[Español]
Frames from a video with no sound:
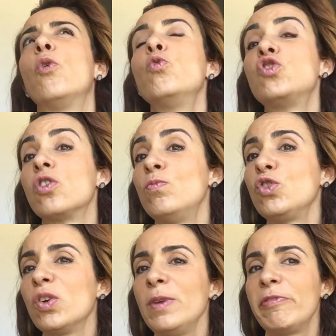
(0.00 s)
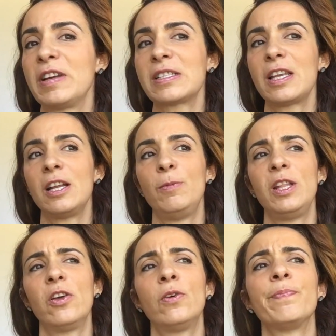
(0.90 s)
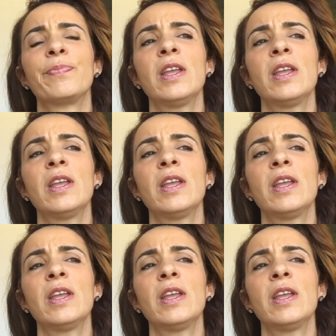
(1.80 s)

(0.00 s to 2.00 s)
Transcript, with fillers: gustó mucho mi frase del vídeo